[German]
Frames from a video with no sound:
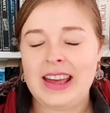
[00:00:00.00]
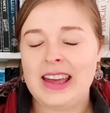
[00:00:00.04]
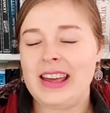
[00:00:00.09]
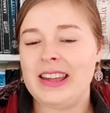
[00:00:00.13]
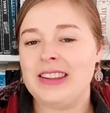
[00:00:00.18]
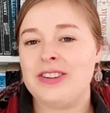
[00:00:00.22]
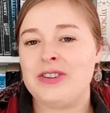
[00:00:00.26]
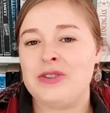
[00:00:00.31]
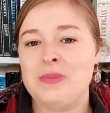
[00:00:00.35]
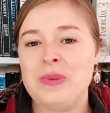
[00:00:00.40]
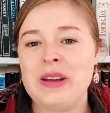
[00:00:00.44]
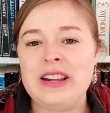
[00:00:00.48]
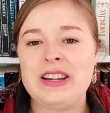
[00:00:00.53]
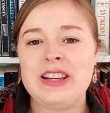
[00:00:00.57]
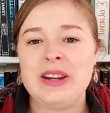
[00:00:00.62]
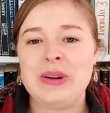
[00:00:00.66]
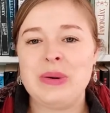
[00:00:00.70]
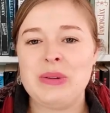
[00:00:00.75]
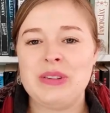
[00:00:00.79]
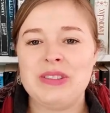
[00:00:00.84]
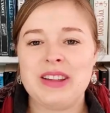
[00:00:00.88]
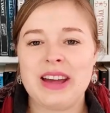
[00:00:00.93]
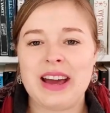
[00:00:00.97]
es spielt
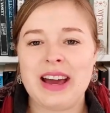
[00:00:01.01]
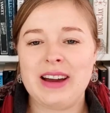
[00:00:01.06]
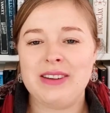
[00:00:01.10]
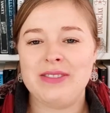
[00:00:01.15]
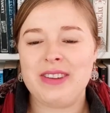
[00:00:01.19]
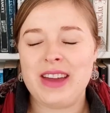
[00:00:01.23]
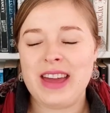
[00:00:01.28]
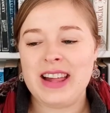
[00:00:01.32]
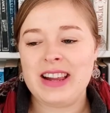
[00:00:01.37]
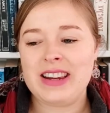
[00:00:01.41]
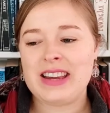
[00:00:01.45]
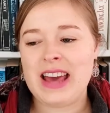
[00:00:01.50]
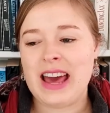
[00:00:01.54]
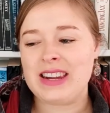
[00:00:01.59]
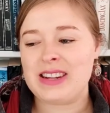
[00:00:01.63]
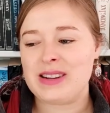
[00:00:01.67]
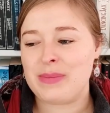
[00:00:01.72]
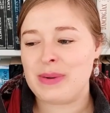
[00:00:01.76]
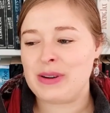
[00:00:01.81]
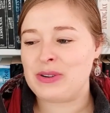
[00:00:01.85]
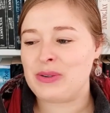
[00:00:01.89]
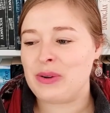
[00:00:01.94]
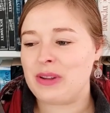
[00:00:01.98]
in unserer Welt, hat
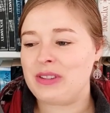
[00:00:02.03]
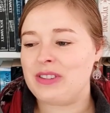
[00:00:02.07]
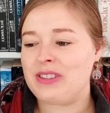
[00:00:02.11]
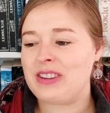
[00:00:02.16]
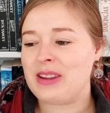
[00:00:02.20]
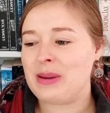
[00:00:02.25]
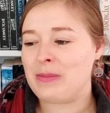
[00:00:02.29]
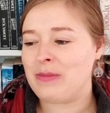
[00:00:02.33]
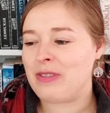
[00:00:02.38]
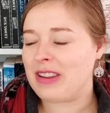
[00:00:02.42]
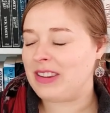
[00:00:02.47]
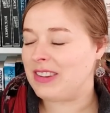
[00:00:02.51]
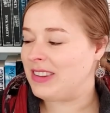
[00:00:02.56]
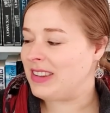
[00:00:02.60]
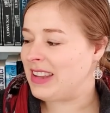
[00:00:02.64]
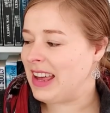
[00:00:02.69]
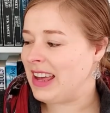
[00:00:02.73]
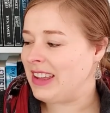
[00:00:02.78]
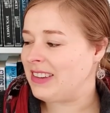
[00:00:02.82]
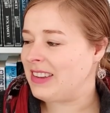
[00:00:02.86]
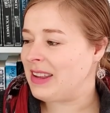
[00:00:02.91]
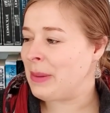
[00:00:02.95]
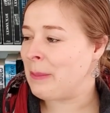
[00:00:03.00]
aber trotzdem was
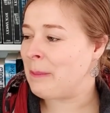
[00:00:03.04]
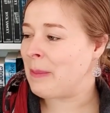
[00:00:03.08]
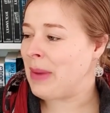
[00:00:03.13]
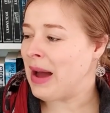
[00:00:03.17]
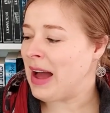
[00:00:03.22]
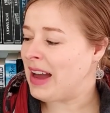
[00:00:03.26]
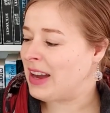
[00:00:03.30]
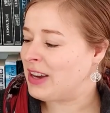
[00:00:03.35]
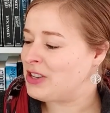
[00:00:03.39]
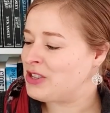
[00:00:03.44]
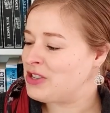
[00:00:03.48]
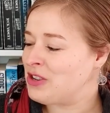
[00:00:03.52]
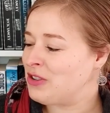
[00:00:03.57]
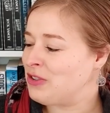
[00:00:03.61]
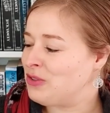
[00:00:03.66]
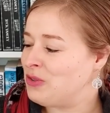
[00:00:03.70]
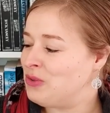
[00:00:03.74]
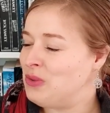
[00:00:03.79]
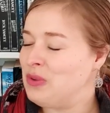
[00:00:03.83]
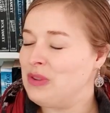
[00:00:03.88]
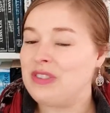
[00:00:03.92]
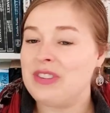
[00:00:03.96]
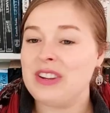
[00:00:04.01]
sehr, sehr
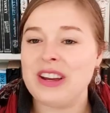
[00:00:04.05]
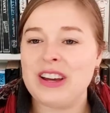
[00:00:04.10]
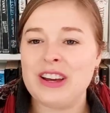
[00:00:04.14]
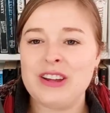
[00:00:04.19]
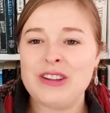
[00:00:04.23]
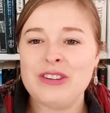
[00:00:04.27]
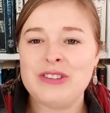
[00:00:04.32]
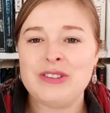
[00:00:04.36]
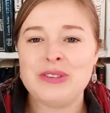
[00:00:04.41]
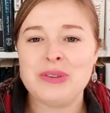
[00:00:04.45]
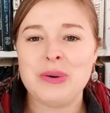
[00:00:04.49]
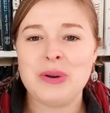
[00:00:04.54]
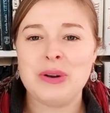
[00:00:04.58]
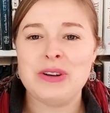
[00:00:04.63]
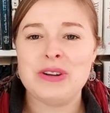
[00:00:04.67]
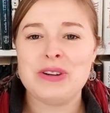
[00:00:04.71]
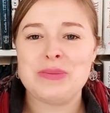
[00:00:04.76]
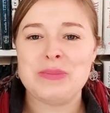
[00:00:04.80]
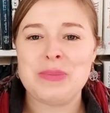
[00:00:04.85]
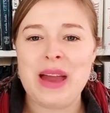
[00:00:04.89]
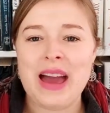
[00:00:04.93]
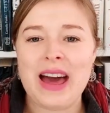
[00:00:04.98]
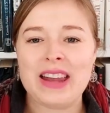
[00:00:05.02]
Magisches, Düsteres
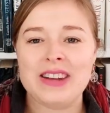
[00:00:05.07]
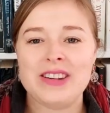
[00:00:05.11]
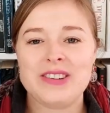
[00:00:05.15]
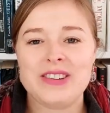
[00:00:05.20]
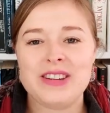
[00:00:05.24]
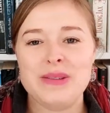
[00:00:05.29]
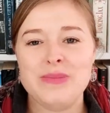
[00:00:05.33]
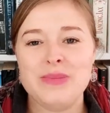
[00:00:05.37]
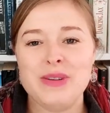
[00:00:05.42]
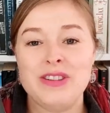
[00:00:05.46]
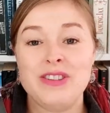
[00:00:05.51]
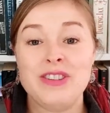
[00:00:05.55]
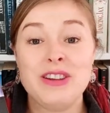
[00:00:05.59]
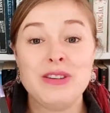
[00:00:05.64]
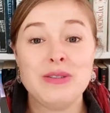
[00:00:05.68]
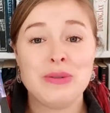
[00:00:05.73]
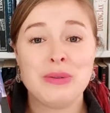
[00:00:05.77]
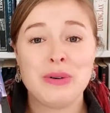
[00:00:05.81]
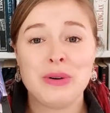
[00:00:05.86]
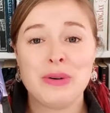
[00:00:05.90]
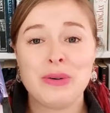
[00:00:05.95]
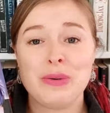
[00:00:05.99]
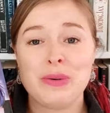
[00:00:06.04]
und mir hat die
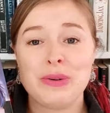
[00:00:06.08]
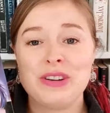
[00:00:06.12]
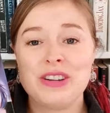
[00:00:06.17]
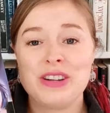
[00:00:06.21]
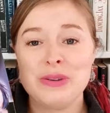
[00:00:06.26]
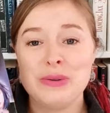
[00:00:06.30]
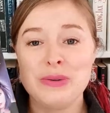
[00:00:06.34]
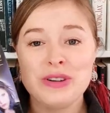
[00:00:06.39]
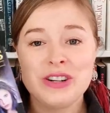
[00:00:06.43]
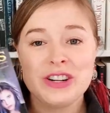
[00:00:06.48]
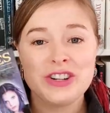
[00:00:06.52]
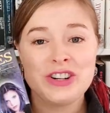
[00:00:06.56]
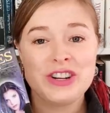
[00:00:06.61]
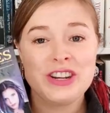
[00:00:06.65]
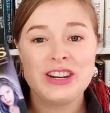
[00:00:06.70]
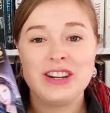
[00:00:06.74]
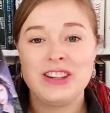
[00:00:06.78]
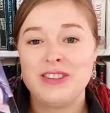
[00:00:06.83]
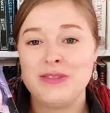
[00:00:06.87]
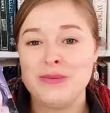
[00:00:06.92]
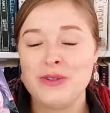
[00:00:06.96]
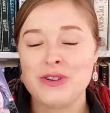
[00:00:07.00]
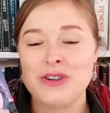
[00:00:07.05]
Beziehung und die
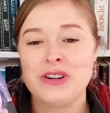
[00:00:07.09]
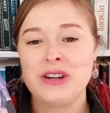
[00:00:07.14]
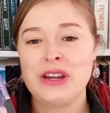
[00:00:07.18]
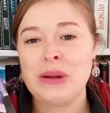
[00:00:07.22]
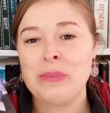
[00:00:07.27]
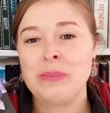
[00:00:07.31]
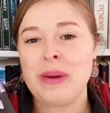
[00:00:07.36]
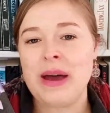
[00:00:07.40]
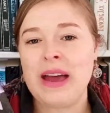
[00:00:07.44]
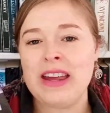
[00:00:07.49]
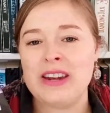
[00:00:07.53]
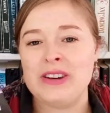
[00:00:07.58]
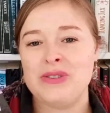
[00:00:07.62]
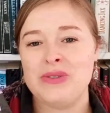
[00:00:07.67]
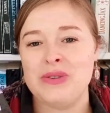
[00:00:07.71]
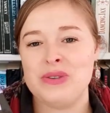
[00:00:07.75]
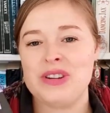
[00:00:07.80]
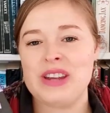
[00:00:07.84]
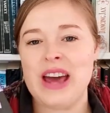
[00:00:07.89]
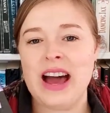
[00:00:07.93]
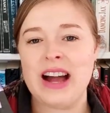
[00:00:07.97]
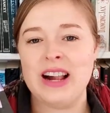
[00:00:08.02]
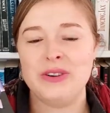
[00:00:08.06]
Unterschiede zwischen den beiden
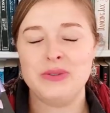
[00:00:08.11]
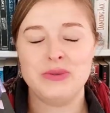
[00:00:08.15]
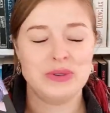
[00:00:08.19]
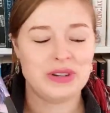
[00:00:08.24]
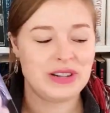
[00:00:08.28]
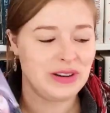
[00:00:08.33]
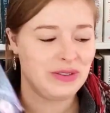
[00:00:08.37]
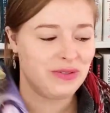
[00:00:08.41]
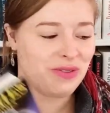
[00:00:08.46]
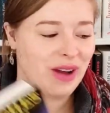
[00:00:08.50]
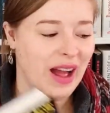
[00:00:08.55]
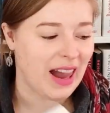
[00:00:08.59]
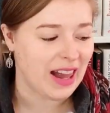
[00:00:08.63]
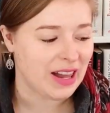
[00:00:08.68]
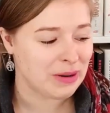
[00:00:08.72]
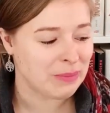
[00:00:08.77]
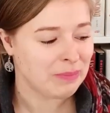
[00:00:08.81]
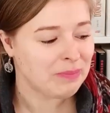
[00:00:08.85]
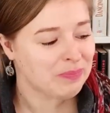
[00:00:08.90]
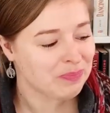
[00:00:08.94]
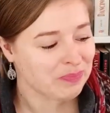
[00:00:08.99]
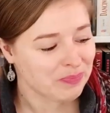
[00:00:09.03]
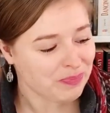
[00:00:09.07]
total gut
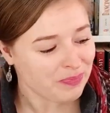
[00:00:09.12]
gefallen.